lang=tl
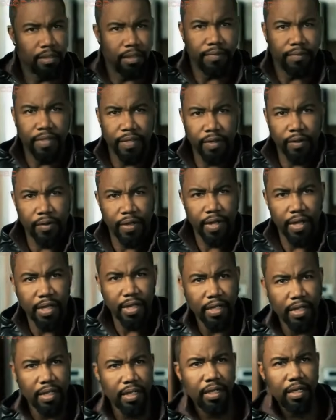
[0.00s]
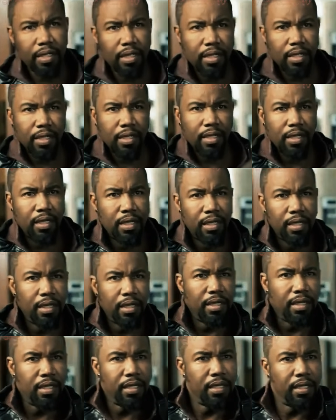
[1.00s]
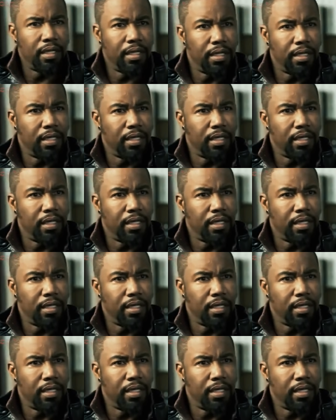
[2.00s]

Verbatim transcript: kung ano ang nangyayari. Sinabi ni